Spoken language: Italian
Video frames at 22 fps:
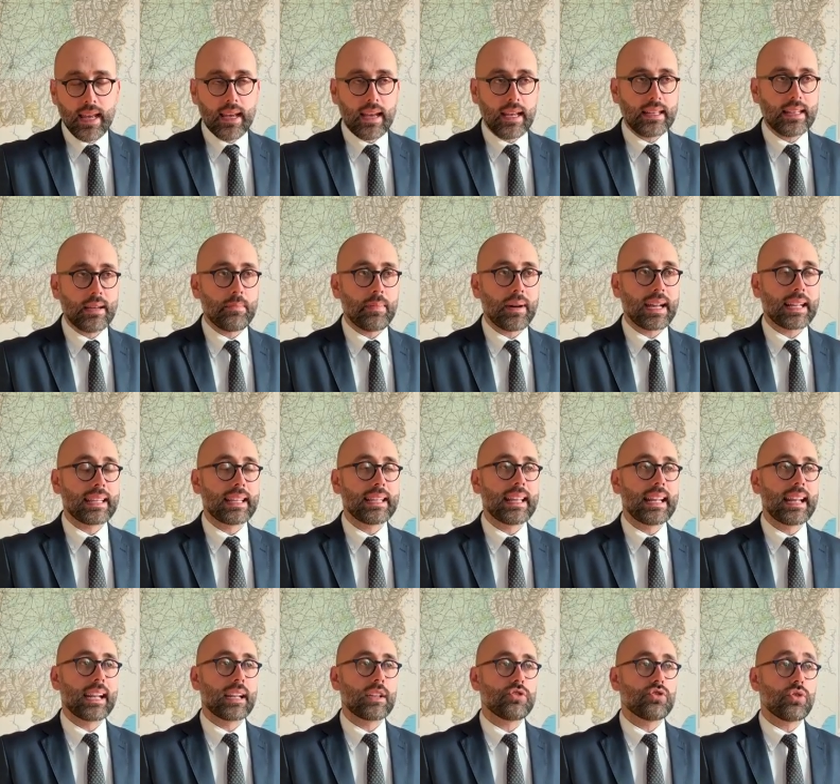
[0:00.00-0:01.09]
eh, da parte
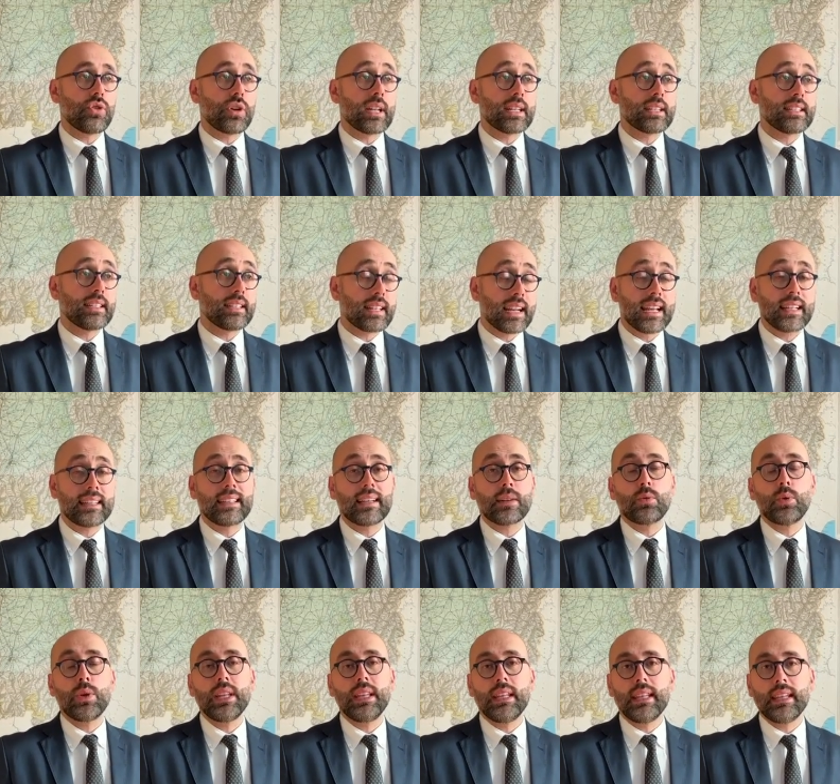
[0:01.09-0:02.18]
della regione. Si tratta
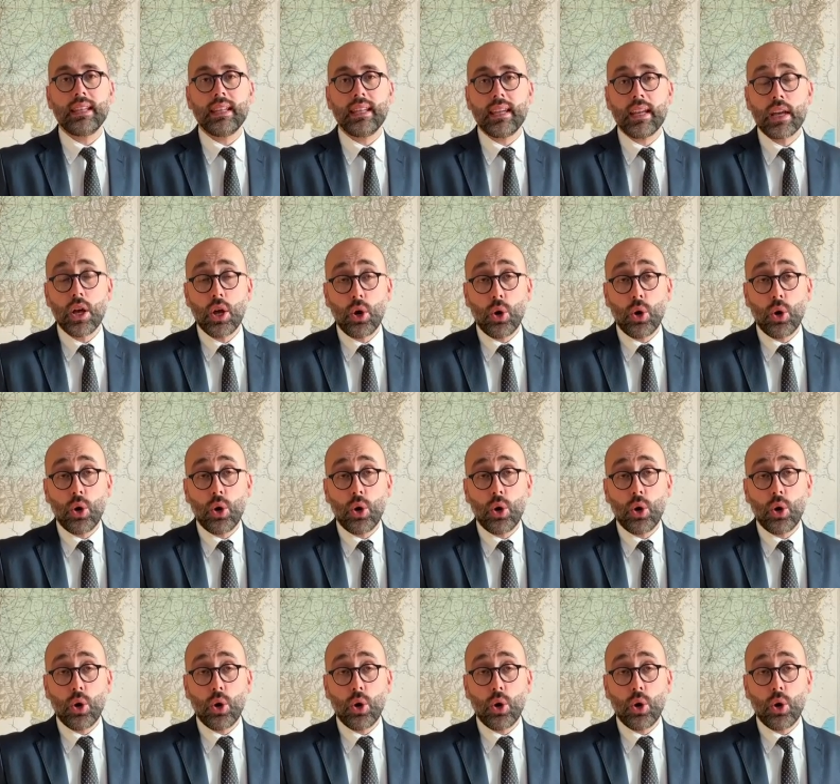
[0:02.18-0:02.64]
quindi di